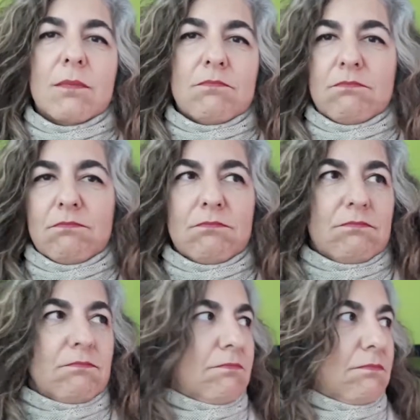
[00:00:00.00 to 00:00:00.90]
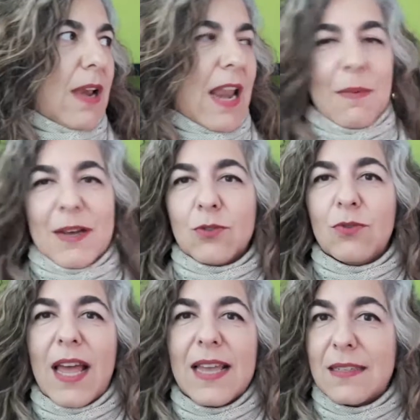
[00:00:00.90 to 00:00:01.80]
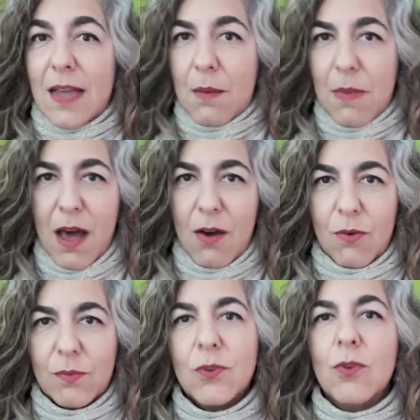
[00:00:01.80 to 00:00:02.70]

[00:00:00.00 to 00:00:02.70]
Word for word: Hum, la basura está abaixo.